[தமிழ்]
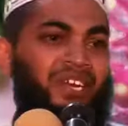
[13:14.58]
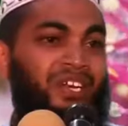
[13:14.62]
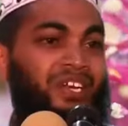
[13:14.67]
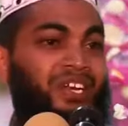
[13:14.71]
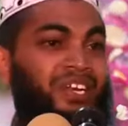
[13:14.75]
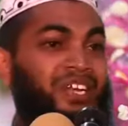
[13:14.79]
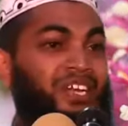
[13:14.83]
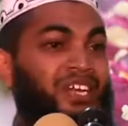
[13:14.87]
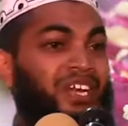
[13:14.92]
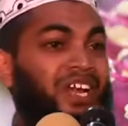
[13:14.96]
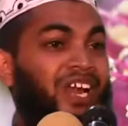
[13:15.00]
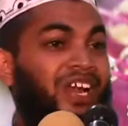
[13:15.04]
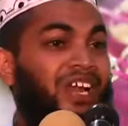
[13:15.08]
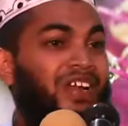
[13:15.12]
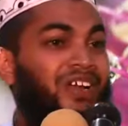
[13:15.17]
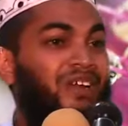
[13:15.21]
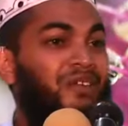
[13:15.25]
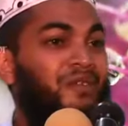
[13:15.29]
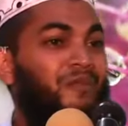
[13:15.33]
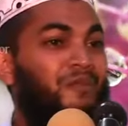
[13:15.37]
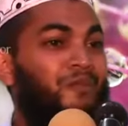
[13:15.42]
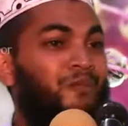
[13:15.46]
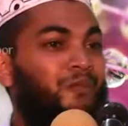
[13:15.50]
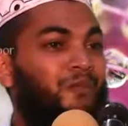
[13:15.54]
நீங்கள்
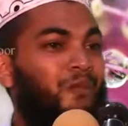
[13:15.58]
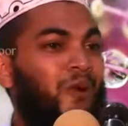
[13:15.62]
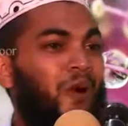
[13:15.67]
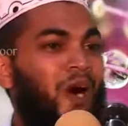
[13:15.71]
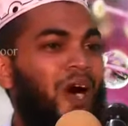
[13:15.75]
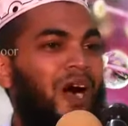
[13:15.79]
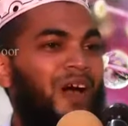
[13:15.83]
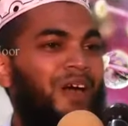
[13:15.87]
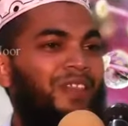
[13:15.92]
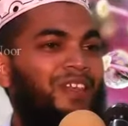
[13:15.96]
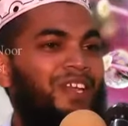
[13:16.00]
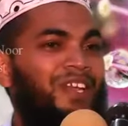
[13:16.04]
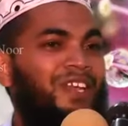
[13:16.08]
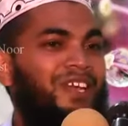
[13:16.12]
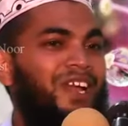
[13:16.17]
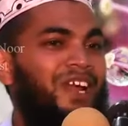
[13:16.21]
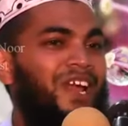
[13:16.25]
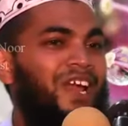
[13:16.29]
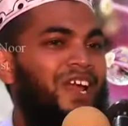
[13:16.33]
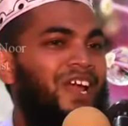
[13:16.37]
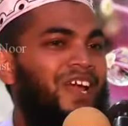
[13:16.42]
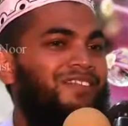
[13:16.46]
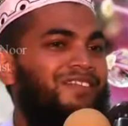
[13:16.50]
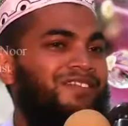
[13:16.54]

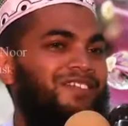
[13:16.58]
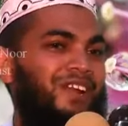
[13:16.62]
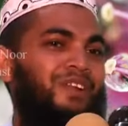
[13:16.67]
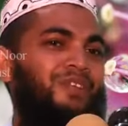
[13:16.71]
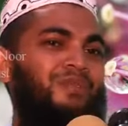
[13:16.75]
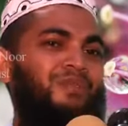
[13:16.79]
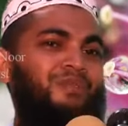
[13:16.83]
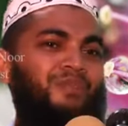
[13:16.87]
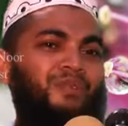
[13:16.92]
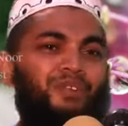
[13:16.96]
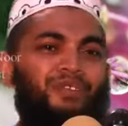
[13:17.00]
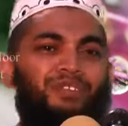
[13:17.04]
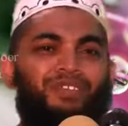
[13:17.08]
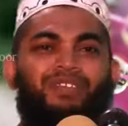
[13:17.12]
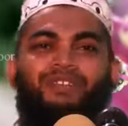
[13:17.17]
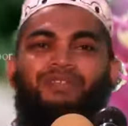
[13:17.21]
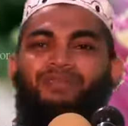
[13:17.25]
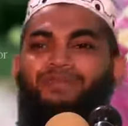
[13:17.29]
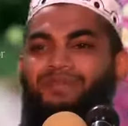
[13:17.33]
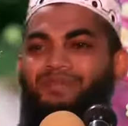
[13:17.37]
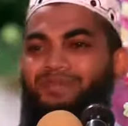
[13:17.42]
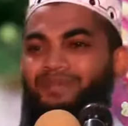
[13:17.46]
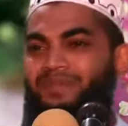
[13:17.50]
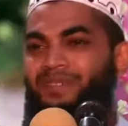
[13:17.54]
பாதையிலே செல்லும் பொழுது
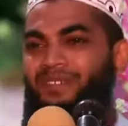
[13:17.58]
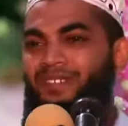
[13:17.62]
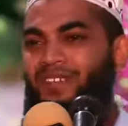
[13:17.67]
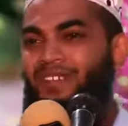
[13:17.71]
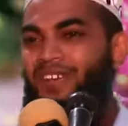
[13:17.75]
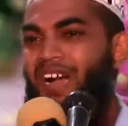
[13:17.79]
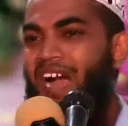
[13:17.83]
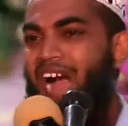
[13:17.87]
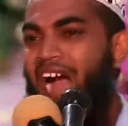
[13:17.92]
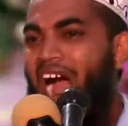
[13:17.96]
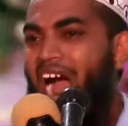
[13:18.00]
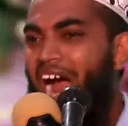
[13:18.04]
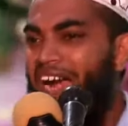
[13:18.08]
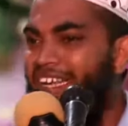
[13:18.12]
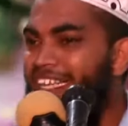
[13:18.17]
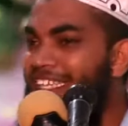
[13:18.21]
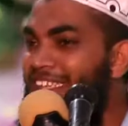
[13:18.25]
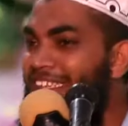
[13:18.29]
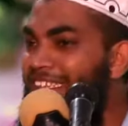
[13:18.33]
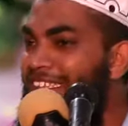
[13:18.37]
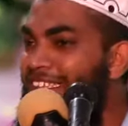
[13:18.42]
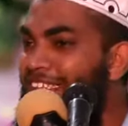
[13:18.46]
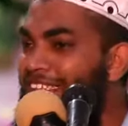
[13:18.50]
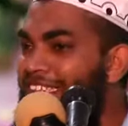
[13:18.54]

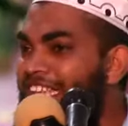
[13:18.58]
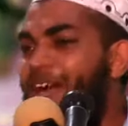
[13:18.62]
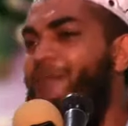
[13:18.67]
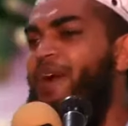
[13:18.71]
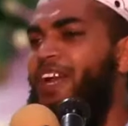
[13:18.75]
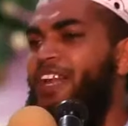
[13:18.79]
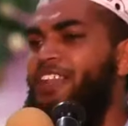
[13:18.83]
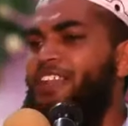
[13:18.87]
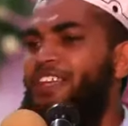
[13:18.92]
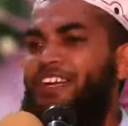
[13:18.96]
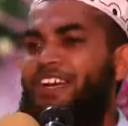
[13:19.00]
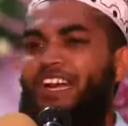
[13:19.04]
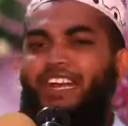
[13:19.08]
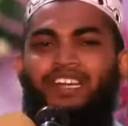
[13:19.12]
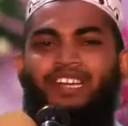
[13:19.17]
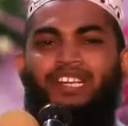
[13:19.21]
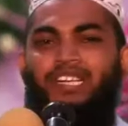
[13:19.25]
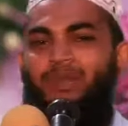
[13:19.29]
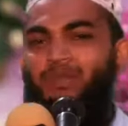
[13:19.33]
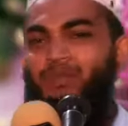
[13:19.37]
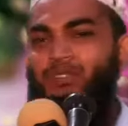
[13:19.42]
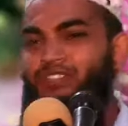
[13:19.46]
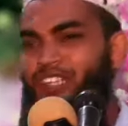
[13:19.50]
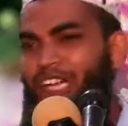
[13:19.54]
அடுத்த மற்ற
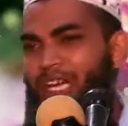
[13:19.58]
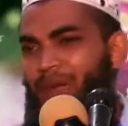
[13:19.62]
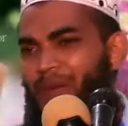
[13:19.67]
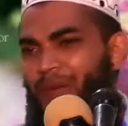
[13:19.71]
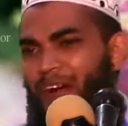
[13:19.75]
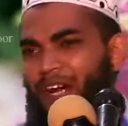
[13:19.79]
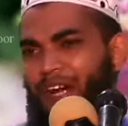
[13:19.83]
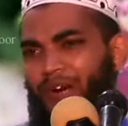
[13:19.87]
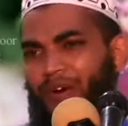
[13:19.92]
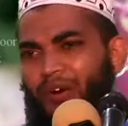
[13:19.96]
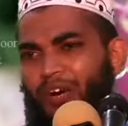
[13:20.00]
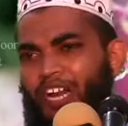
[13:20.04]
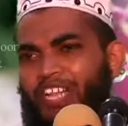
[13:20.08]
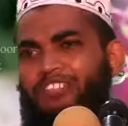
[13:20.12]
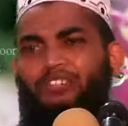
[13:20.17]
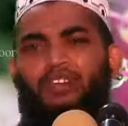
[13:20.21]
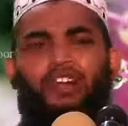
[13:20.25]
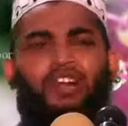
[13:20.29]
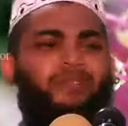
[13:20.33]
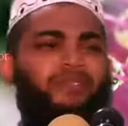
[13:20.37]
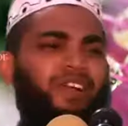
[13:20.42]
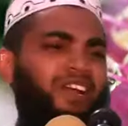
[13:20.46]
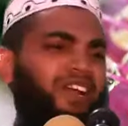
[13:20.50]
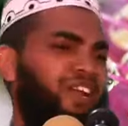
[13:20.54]
மனிதர்களுக்கு முஸ்லிம் என்று கூட
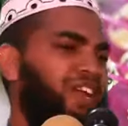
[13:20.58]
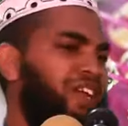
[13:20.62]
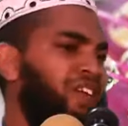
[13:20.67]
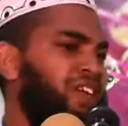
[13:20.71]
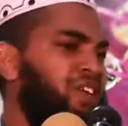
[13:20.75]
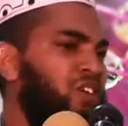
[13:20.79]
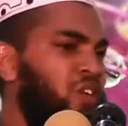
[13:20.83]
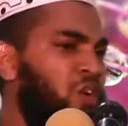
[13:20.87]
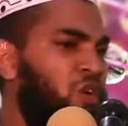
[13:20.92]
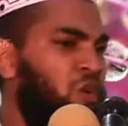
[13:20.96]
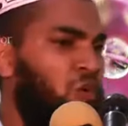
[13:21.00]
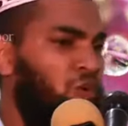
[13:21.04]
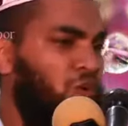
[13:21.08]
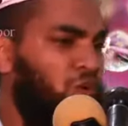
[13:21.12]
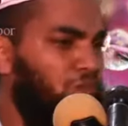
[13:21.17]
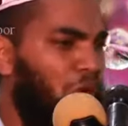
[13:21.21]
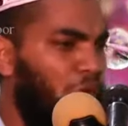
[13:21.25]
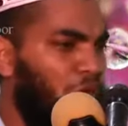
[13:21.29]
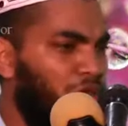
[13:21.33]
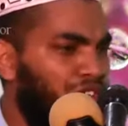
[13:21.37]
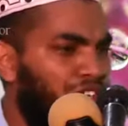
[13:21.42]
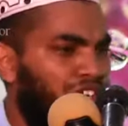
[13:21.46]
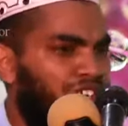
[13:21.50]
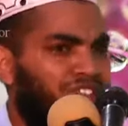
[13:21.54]
சொல்லவில்லை ஒரு
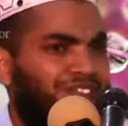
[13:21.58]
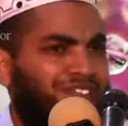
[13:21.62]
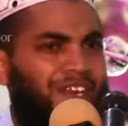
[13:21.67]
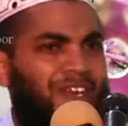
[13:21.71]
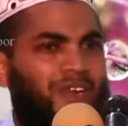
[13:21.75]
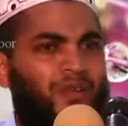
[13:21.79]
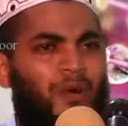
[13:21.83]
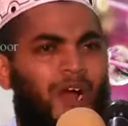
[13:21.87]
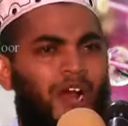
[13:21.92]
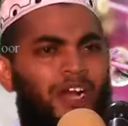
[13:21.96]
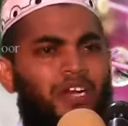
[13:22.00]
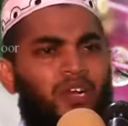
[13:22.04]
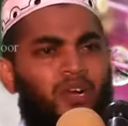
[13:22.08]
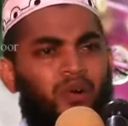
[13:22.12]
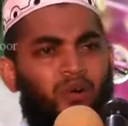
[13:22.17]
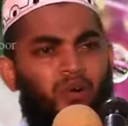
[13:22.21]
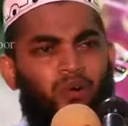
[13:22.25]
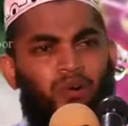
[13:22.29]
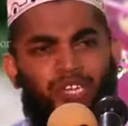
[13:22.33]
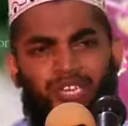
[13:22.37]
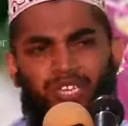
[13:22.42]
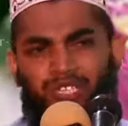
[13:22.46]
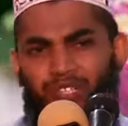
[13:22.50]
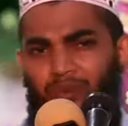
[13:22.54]
பௌத்தன் செல்லுவான்
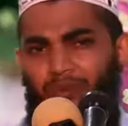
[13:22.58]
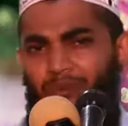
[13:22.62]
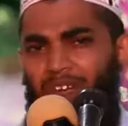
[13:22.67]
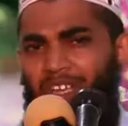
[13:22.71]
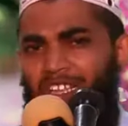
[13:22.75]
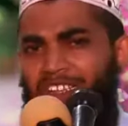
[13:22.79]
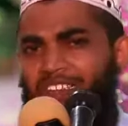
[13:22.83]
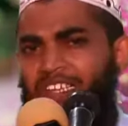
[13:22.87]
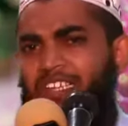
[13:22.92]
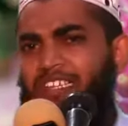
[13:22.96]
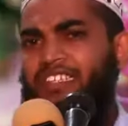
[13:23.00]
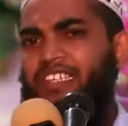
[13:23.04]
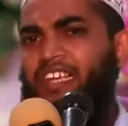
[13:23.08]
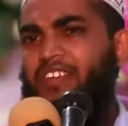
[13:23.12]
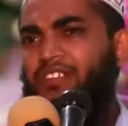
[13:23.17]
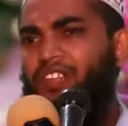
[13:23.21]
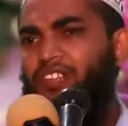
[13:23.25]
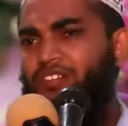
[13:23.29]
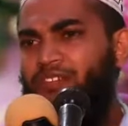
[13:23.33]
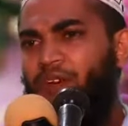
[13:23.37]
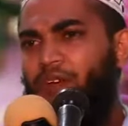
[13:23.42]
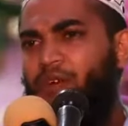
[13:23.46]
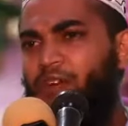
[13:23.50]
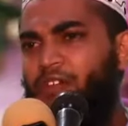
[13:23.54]
ஒரு இந்து மதத்தை சேர்ந்த
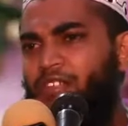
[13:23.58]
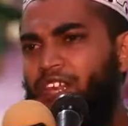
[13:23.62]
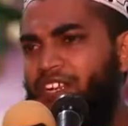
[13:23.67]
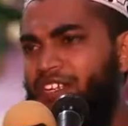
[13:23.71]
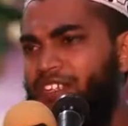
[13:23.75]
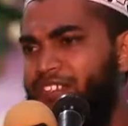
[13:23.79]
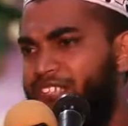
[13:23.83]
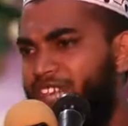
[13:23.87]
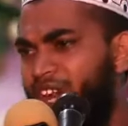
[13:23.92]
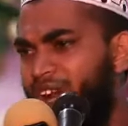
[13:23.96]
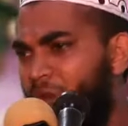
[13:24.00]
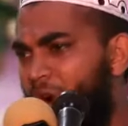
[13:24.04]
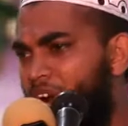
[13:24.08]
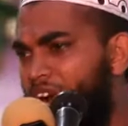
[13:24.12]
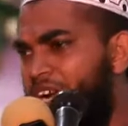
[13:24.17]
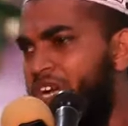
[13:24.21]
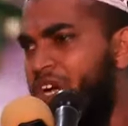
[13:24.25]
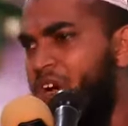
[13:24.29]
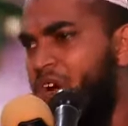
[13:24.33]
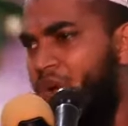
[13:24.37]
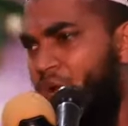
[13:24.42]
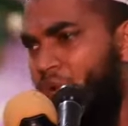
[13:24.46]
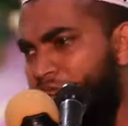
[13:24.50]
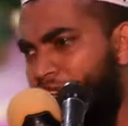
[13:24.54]
சகோதரன் செல்லுவான்
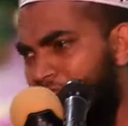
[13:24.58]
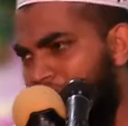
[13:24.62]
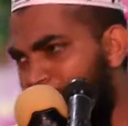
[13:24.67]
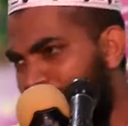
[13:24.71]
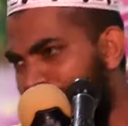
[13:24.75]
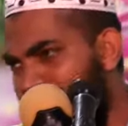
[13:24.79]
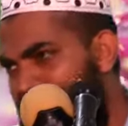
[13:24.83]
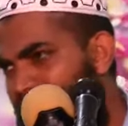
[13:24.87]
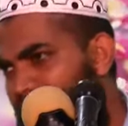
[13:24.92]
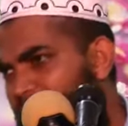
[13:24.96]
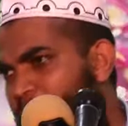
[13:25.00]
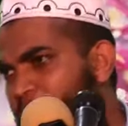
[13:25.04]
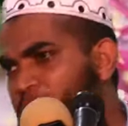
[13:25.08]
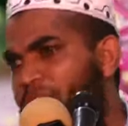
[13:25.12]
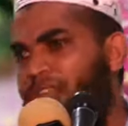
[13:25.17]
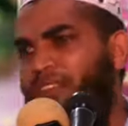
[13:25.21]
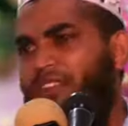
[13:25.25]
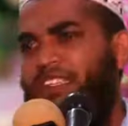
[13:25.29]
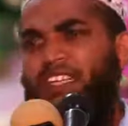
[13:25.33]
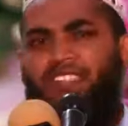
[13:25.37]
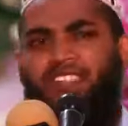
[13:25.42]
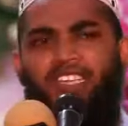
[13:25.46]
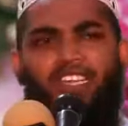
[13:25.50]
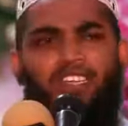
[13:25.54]
ஒரு கிறிஸ்தவ
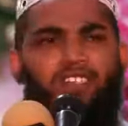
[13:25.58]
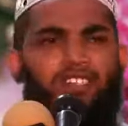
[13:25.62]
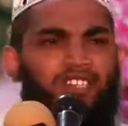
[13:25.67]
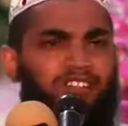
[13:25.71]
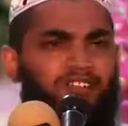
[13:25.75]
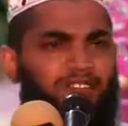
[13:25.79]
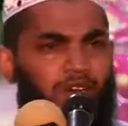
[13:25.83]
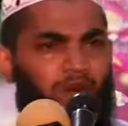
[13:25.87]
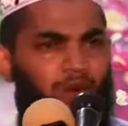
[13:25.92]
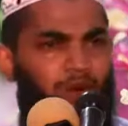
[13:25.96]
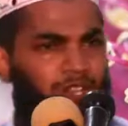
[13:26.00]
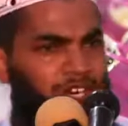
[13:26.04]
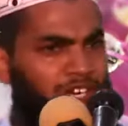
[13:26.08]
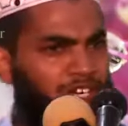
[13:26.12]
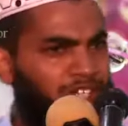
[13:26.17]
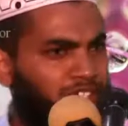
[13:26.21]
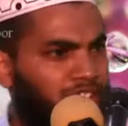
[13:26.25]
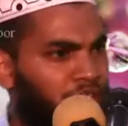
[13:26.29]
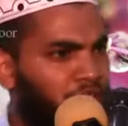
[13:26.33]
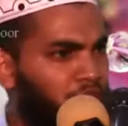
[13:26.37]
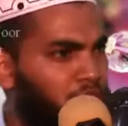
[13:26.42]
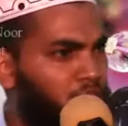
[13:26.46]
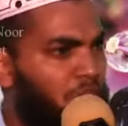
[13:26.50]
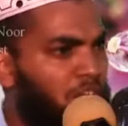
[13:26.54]
மதத்தை சேர்ந்த சகோதரன்
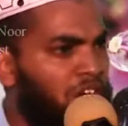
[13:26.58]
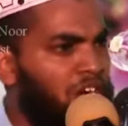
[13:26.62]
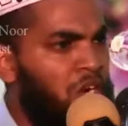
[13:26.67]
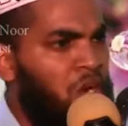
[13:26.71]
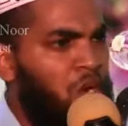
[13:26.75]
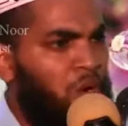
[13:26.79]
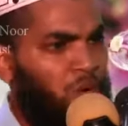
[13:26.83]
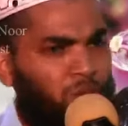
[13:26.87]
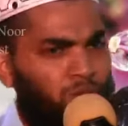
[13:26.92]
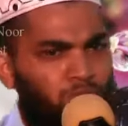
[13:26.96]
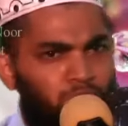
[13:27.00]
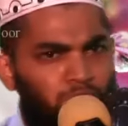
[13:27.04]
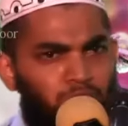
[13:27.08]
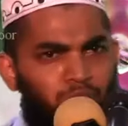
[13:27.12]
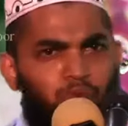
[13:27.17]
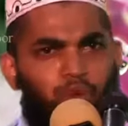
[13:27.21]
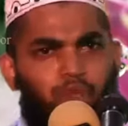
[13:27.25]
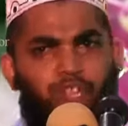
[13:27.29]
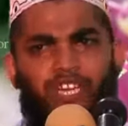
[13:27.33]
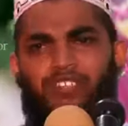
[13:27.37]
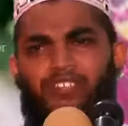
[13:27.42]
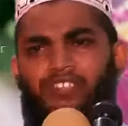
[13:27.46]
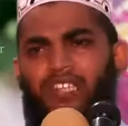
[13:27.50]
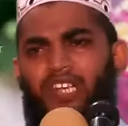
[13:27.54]
செல்லுவான் ஒரு
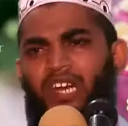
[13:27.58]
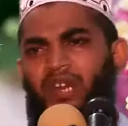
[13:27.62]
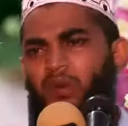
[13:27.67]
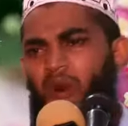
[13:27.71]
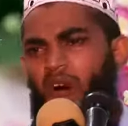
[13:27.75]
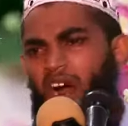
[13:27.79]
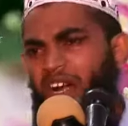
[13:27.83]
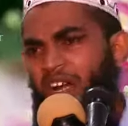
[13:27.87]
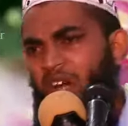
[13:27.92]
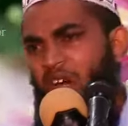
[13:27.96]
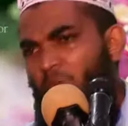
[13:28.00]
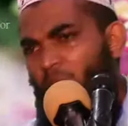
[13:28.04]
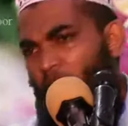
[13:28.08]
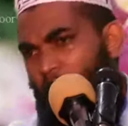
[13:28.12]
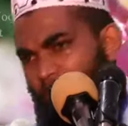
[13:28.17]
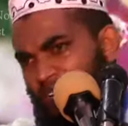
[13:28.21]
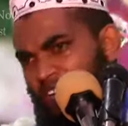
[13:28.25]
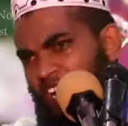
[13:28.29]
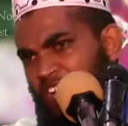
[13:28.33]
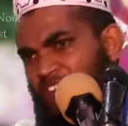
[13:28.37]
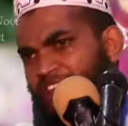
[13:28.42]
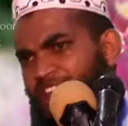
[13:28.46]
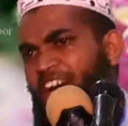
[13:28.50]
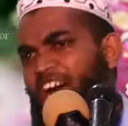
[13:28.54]
யூதன் செல்லுவான் ஒரு
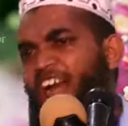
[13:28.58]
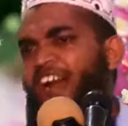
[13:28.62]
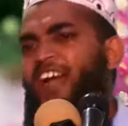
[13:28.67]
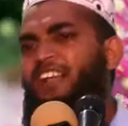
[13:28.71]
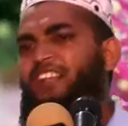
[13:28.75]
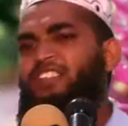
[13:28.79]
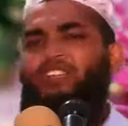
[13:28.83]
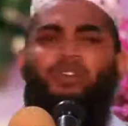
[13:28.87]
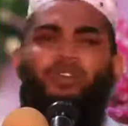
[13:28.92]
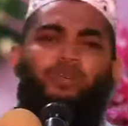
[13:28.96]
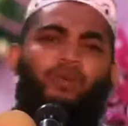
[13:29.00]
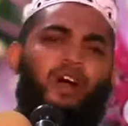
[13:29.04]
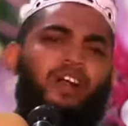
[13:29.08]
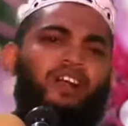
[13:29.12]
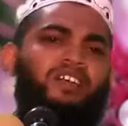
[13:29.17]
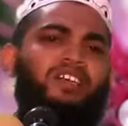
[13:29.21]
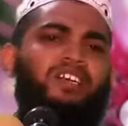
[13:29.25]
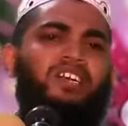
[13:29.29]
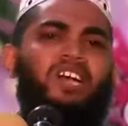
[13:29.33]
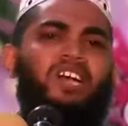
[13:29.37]
நசாரா செல்லுவான்